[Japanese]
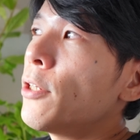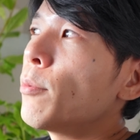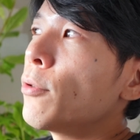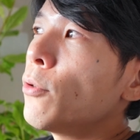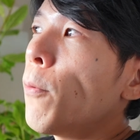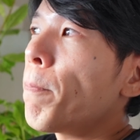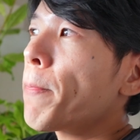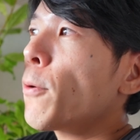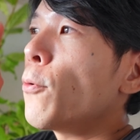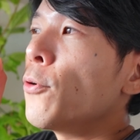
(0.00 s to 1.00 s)
自分の
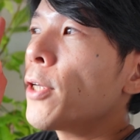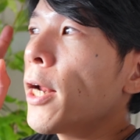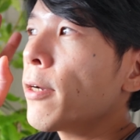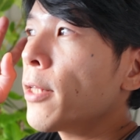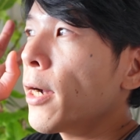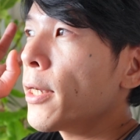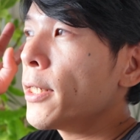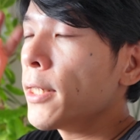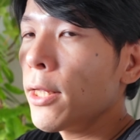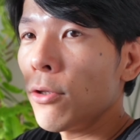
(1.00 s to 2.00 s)
こういうキャラクターがい
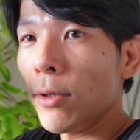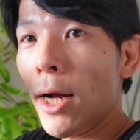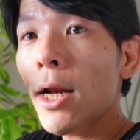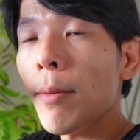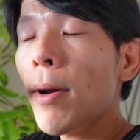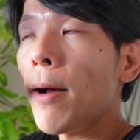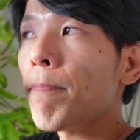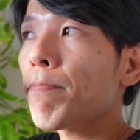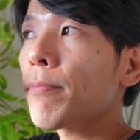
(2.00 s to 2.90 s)
いなっていうのがあれば、